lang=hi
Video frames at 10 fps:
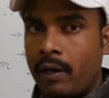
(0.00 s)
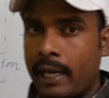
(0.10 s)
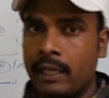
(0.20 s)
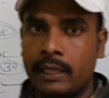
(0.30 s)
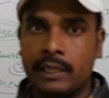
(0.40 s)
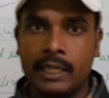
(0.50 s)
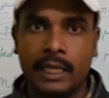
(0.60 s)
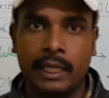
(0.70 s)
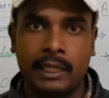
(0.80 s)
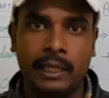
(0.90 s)
ऑनलाइन
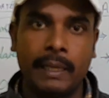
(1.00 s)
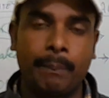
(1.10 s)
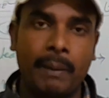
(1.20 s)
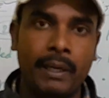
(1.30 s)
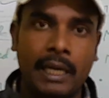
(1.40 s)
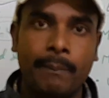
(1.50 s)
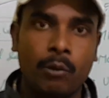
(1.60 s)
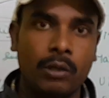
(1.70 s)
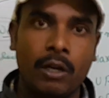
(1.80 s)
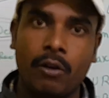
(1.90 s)
कीजिएगा ठीक है पेमेंट आप
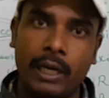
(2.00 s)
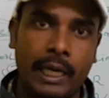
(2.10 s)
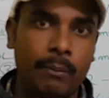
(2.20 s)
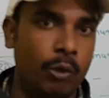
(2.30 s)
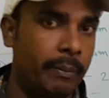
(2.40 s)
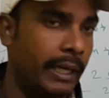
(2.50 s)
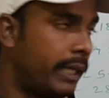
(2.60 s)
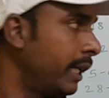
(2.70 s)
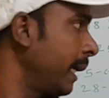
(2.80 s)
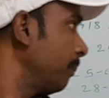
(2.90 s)
लोगों का ऑनलाइन मोड में है ठीक